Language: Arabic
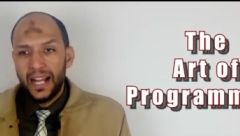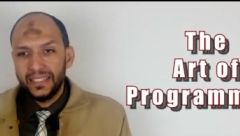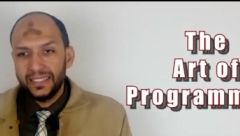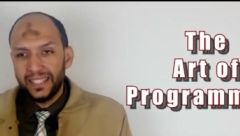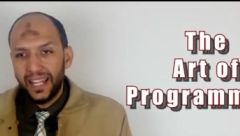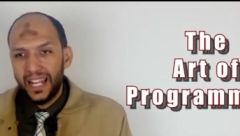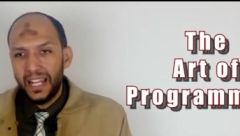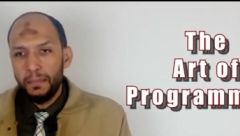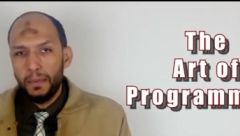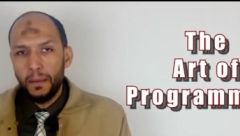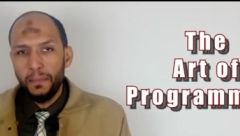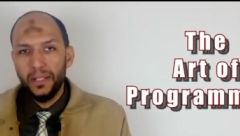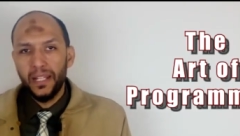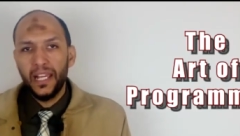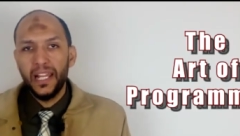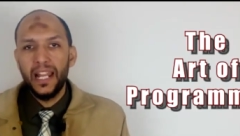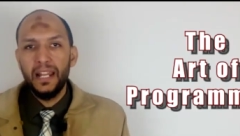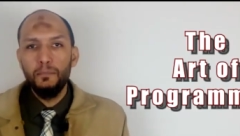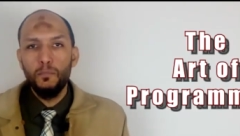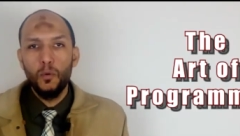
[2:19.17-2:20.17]
هتتعلمها من
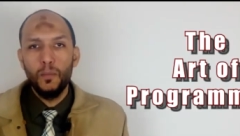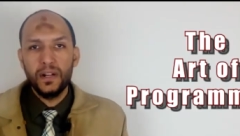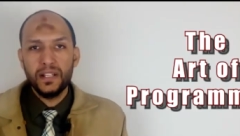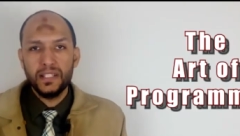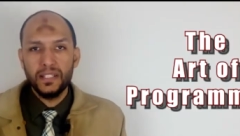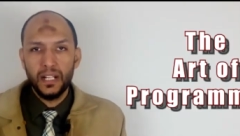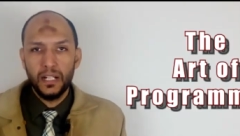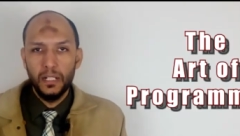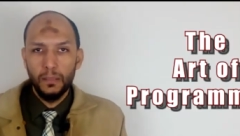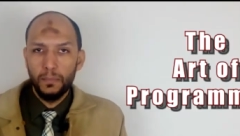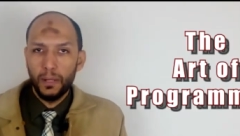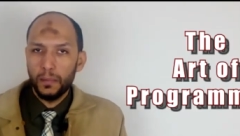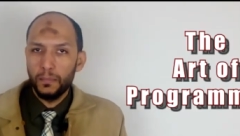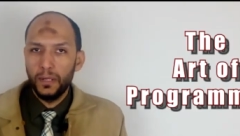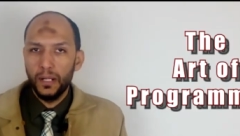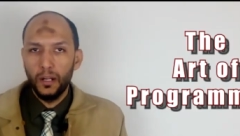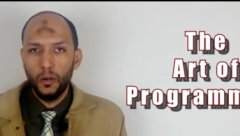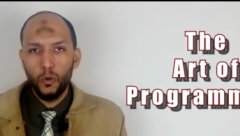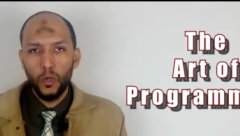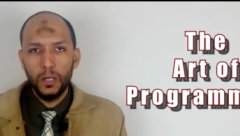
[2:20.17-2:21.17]
خلال ممارستك
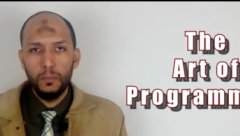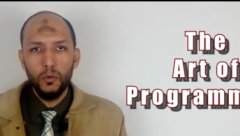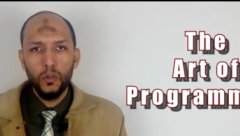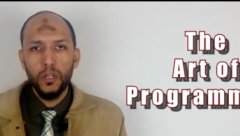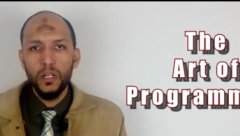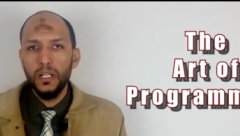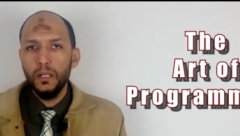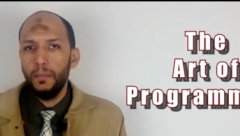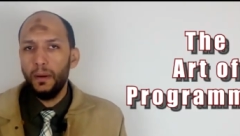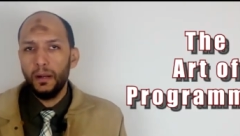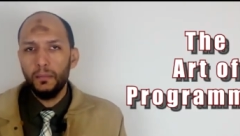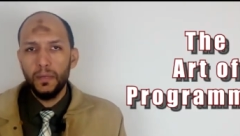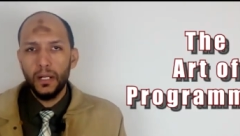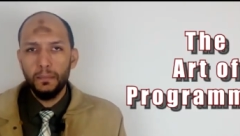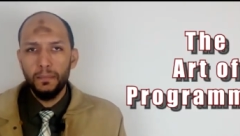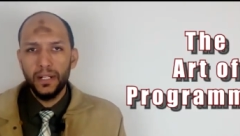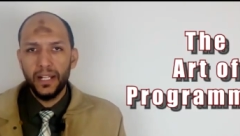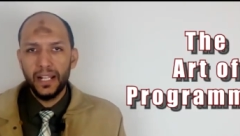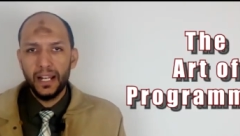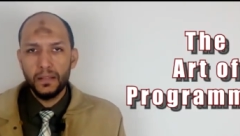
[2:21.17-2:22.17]
للبرمجه كنا ممكن نبرمج
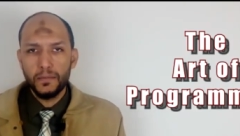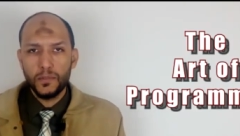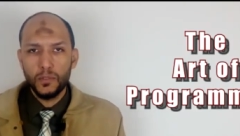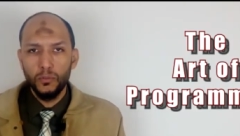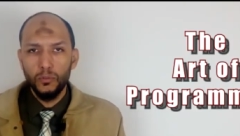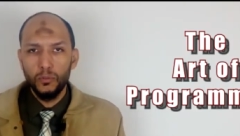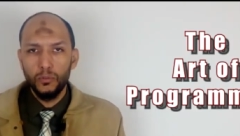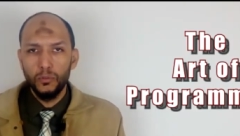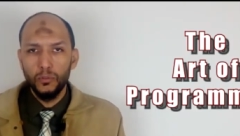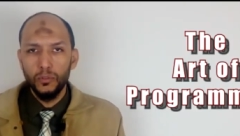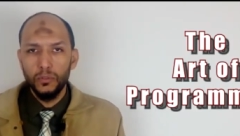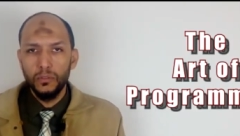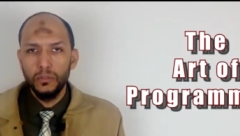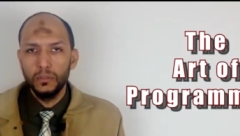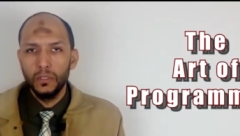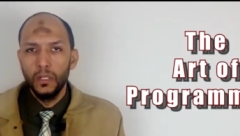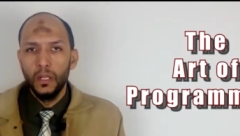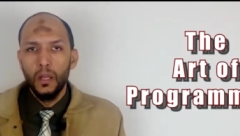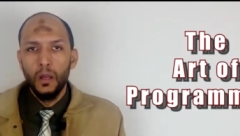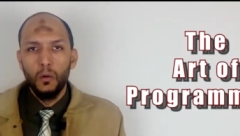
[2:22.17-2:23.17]
من خلال سودو
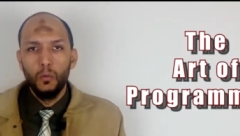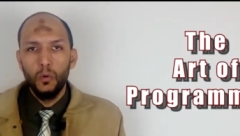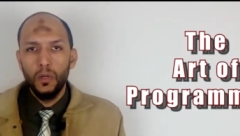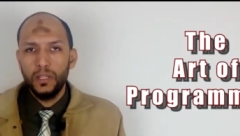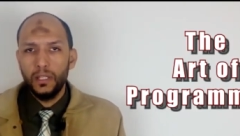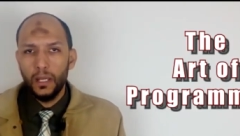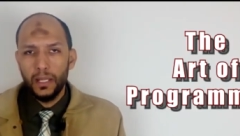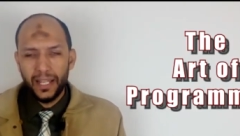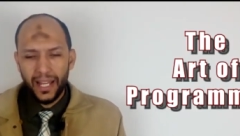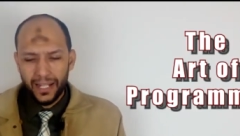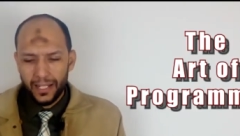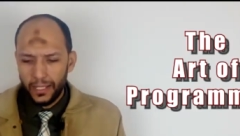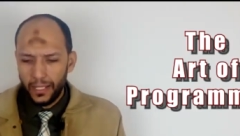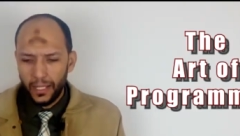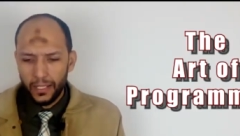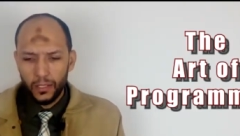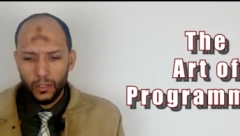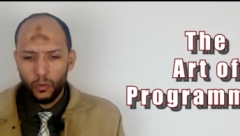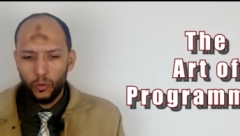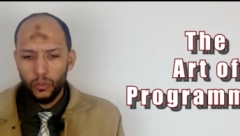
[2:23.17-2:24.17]
كود وت... يعني
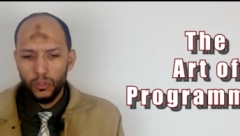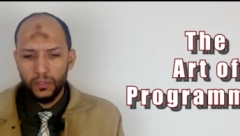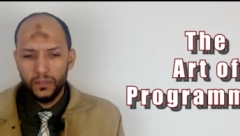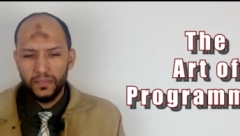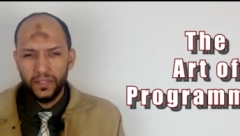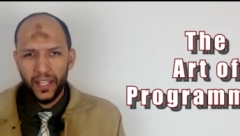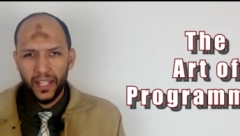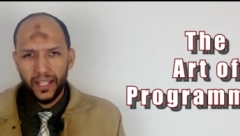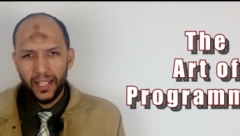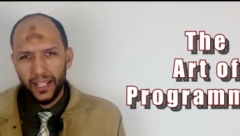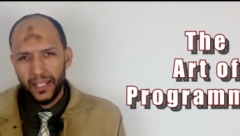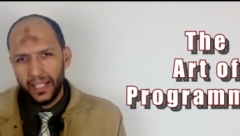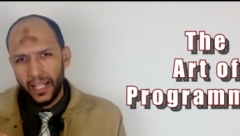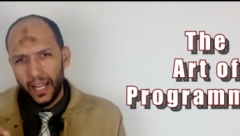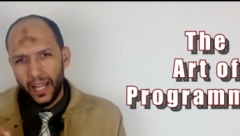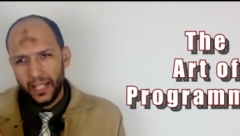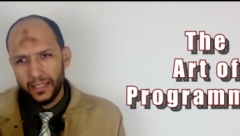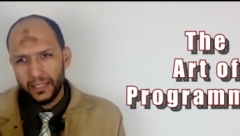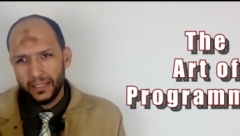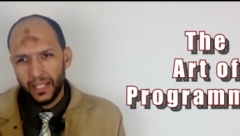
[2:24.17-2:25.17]
يعني كود فيك
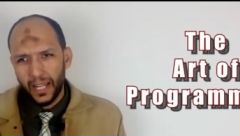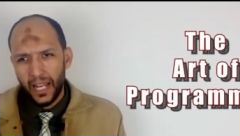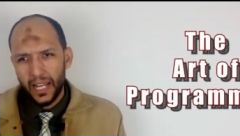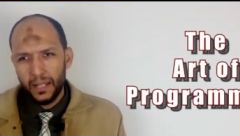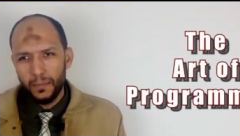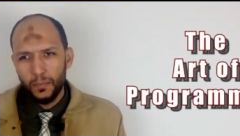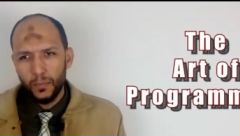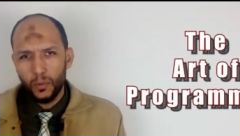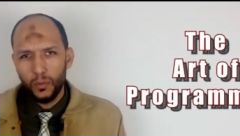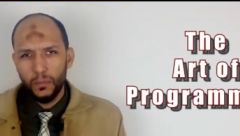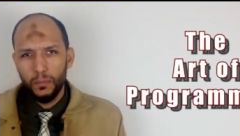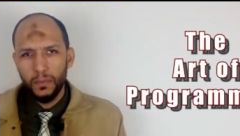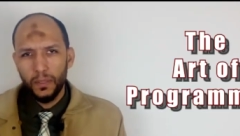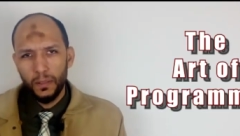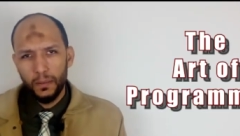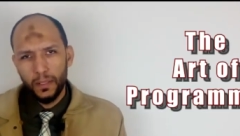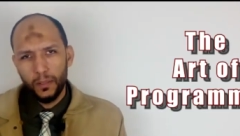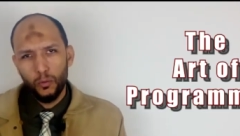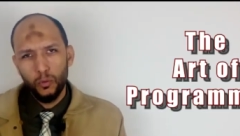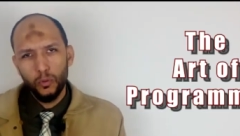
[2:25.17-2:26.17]
كده تتعلم
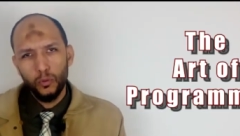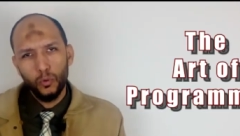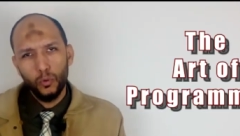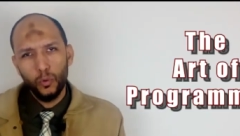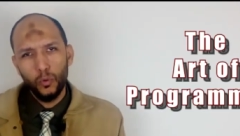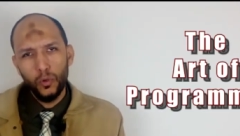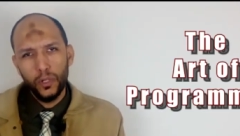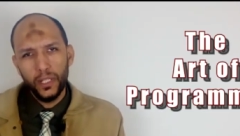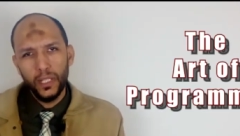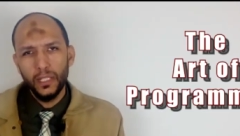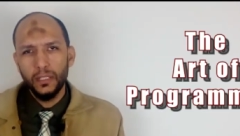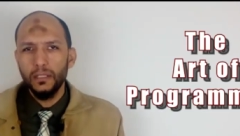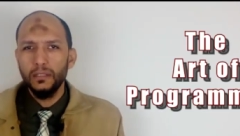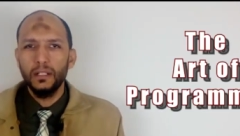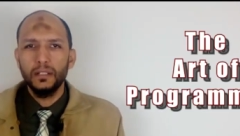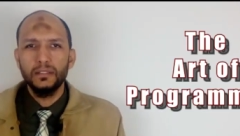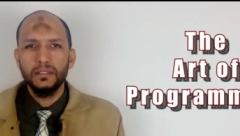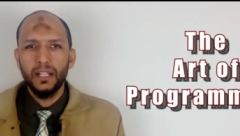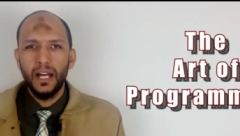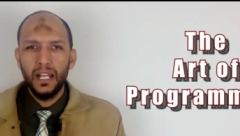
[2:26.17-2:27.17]
كود كروكي
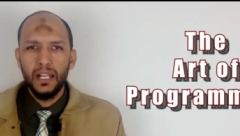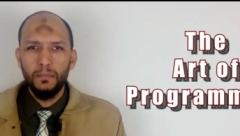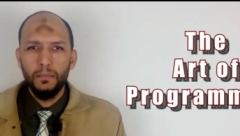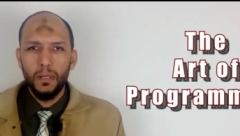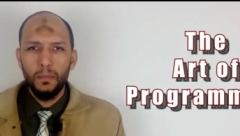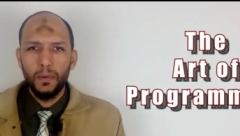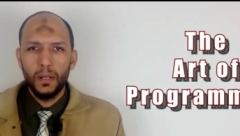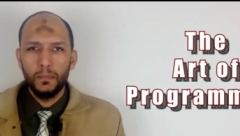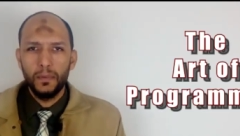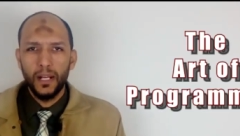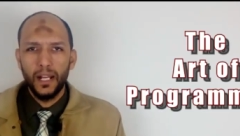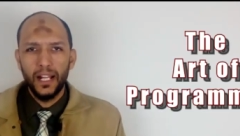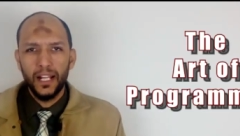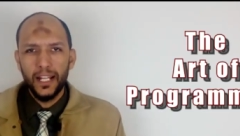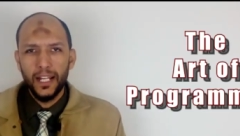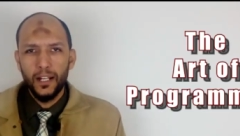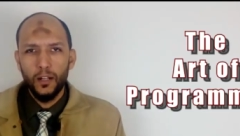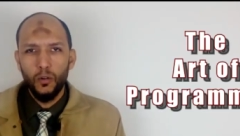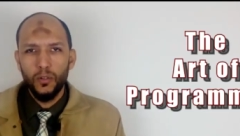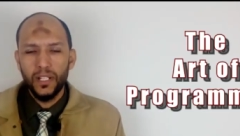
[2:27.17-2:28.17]
تقدر تتعلم بالبرمجه لكن
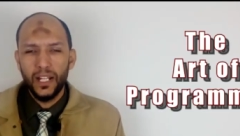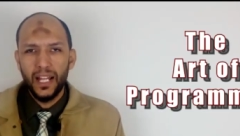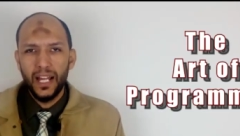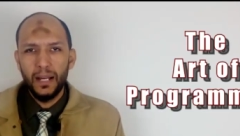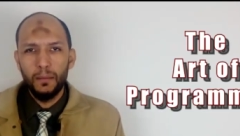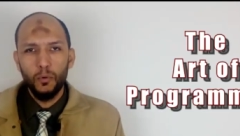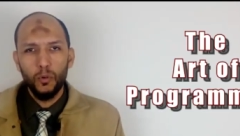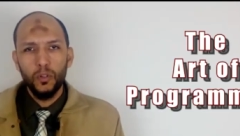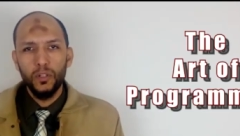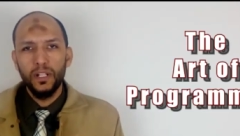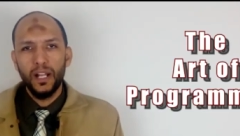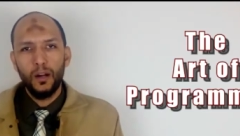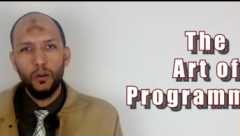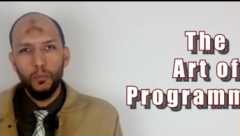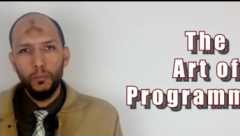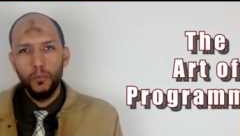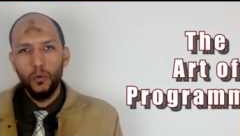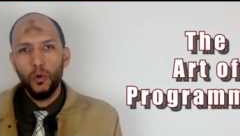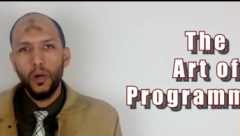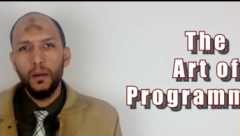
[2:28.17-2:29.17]
احنا قلنا لا ممكن
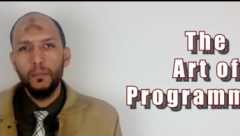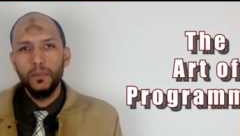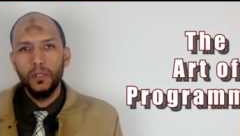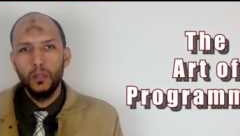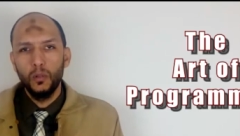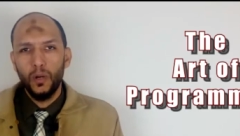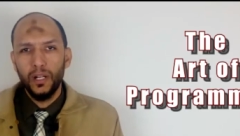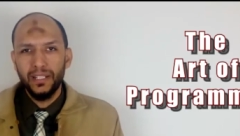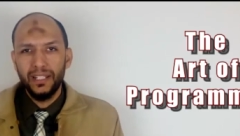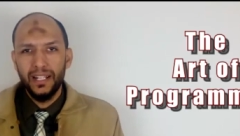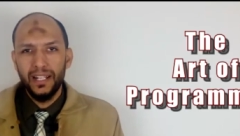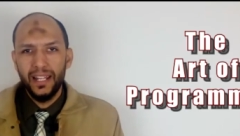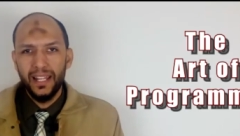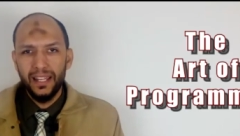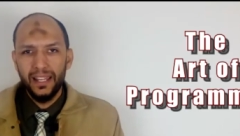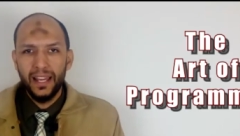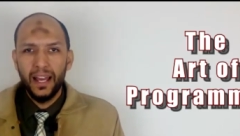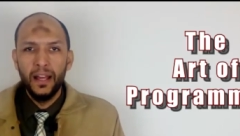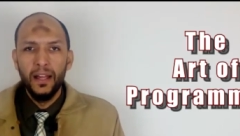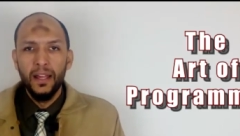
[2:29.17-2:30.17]
ناخد لغه من اللغات اللي
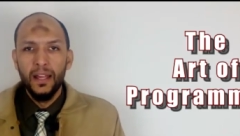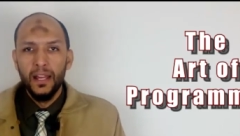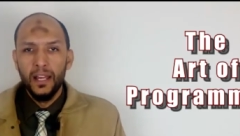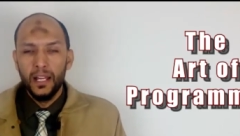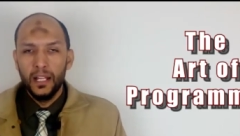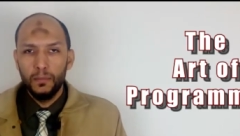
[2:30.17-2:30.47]
هي